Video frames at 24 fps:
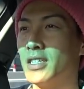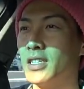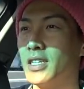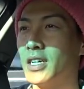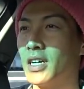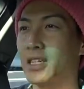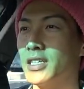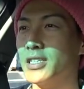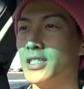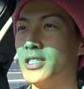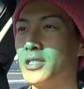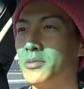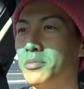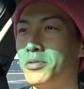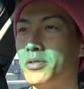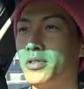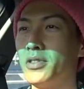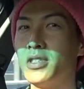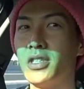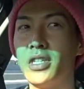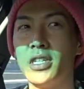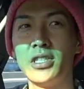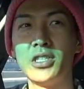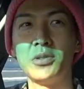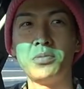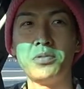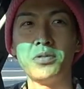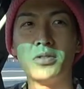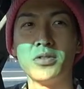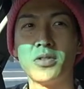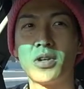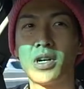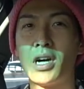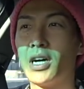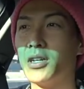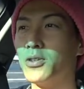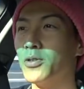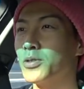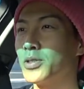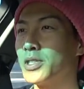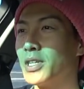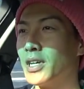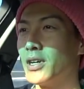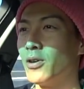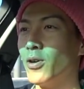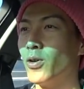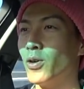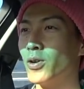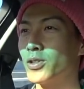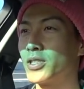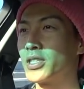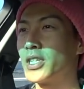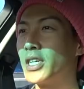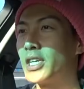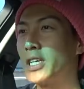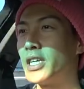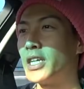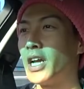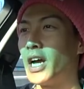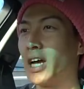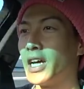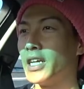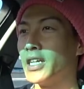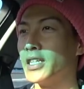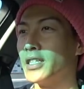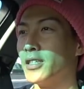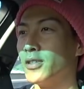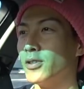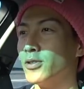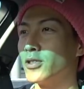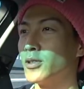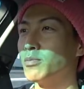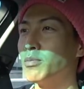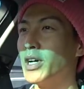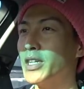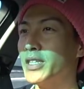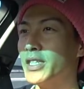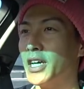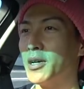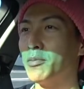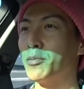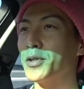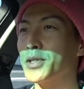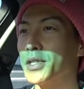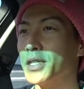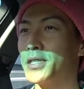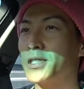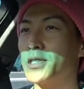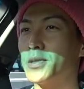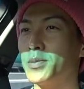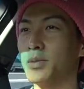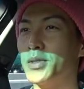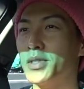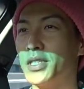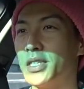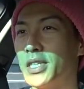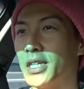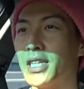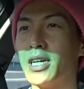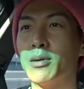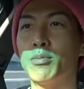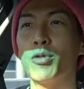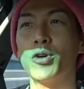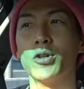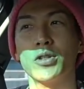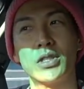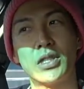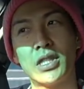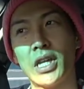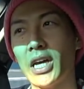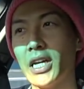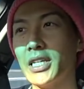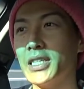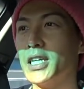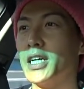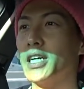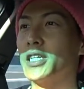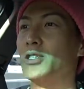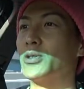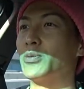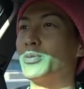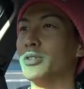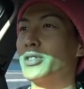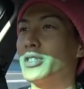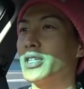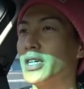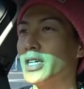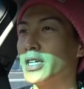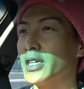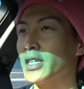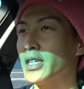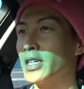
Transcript: だから自分で自分の可能性を好き嫌いっていうつまんないもんで潰してた、もったいないと思って。